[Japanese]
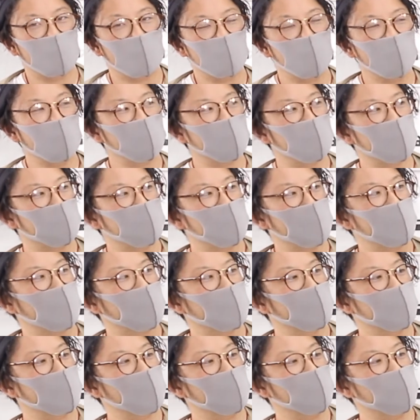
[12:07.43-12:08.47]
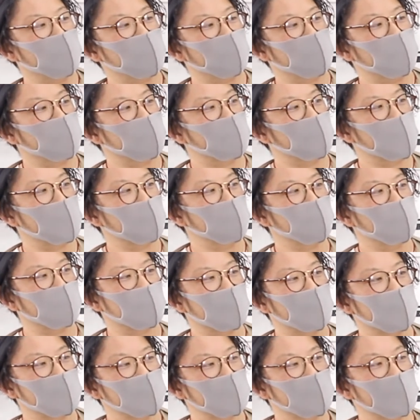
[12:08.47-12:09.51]
例えばまあ結構カットと
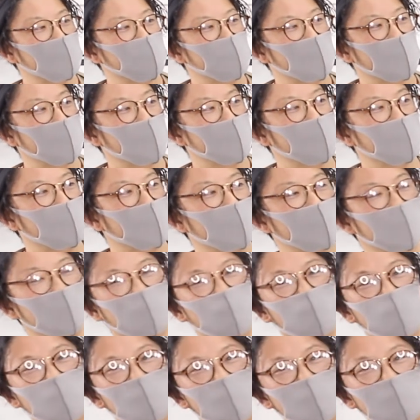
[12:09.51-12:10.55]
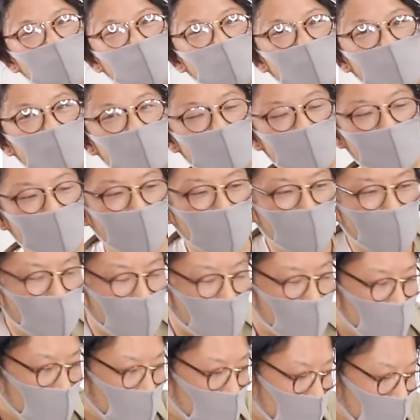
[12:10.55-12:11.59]
かしっかり学んでる方は特にそうなんですけ
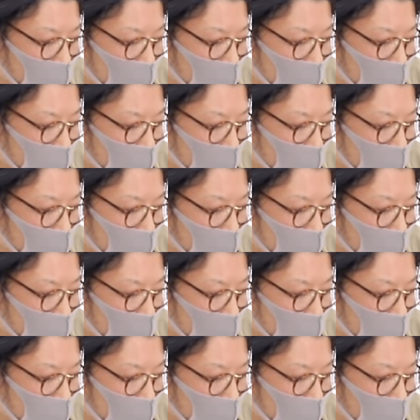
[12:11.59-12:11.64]
ど